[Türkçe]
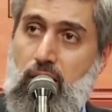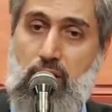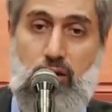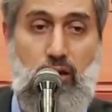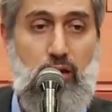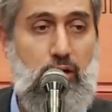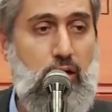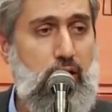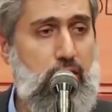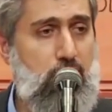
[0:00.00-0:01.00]
Kral
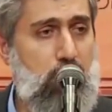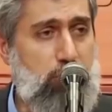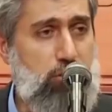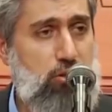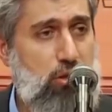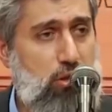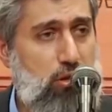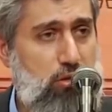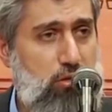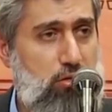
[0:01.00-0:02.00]
hayretler içinde
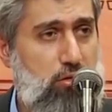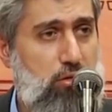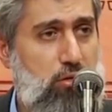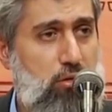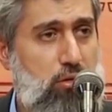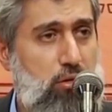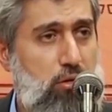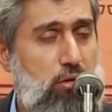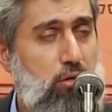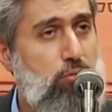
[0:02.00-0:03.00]
kaldı.
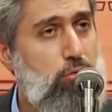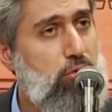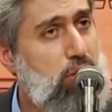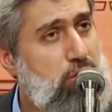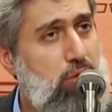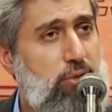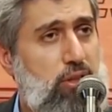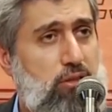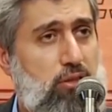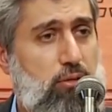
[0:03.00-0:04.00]
Bu nasıl bir
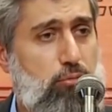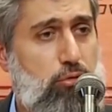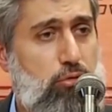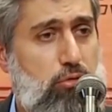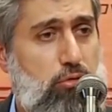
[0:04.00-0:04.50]
insan bu?